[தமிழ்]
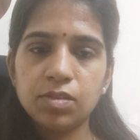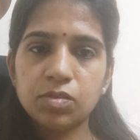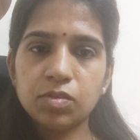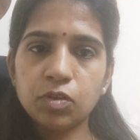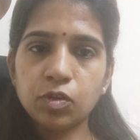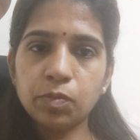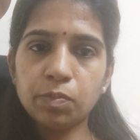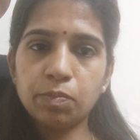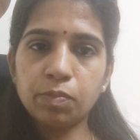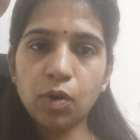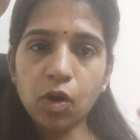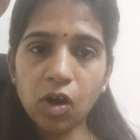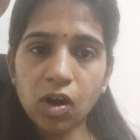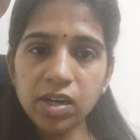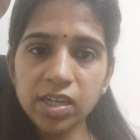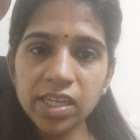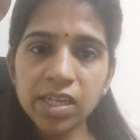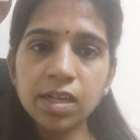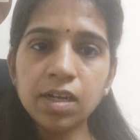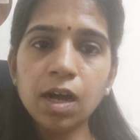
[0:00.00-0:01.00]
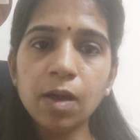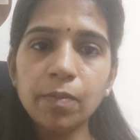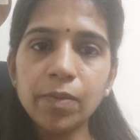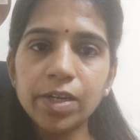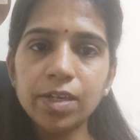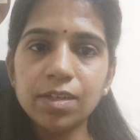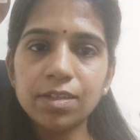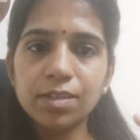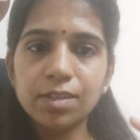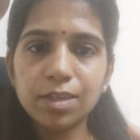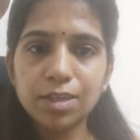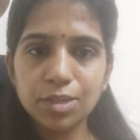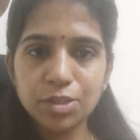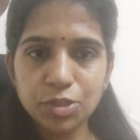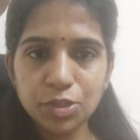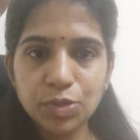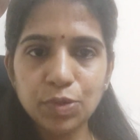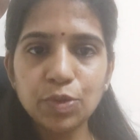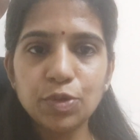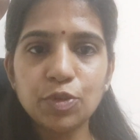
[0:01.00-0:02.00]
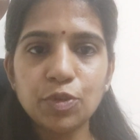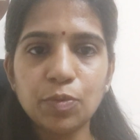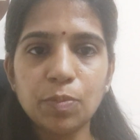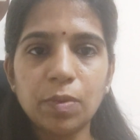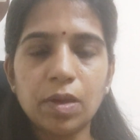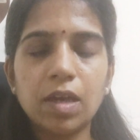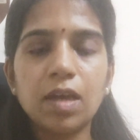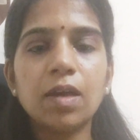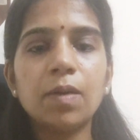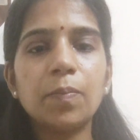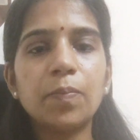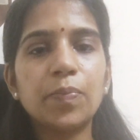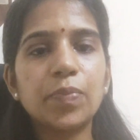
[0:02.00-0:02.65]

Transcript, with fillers: ஸோ பாடி காமிக்கிற இந்த இஷ்யூஸுமே